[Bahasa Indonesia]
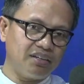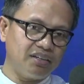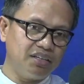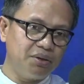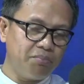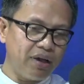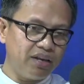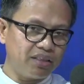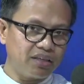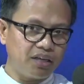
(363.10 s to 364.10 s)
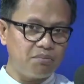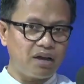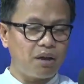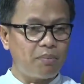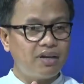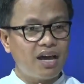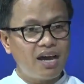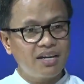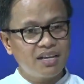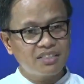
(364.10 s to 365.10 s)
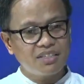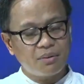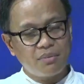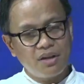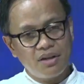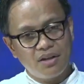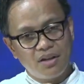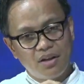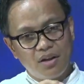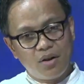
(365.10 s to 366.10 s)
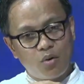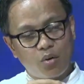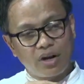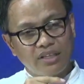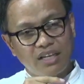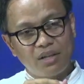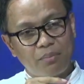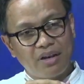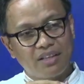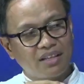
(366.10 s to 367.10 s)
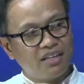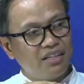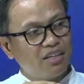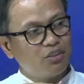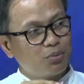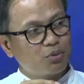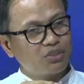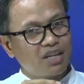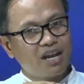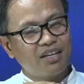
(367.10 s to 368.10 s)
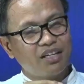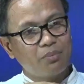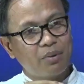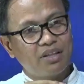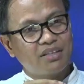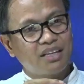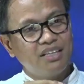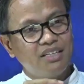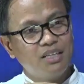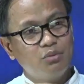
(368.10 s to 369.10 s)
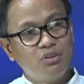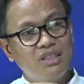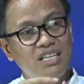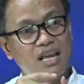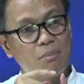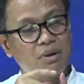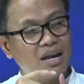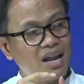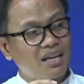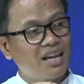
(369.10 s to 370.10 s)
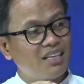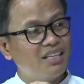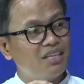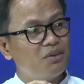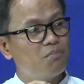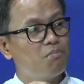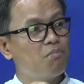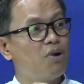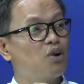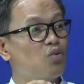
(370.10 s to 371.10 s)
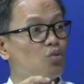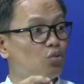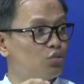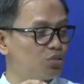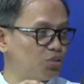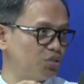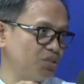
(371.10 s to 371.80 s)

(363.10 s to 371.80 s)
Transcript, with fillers: dipilotkan maka pada hari yang sama orang yang dipilotkan ini atau perusahaan yeah. yang dipilotkan ini itu tidak berhak lagi mengurus